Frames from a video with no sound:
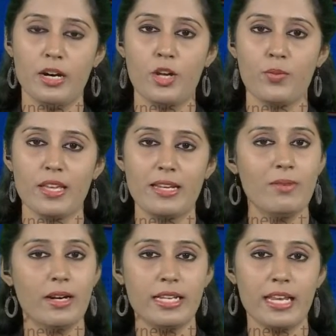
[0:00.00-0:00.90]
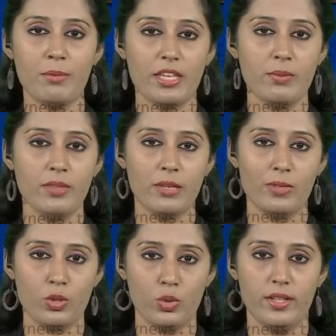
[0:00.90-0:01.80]
மாறும் என வானிலை மையம்
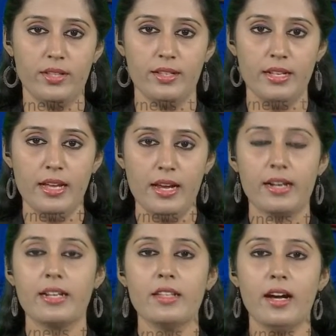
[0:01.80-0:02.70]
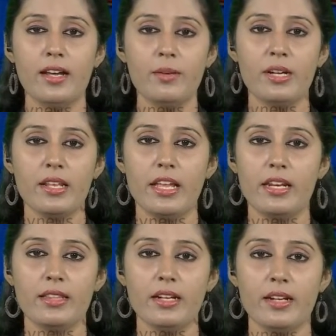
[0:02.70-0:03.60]
தெரிவித்துள்ளது கடந்த ஆறு மணி நேரத்தில்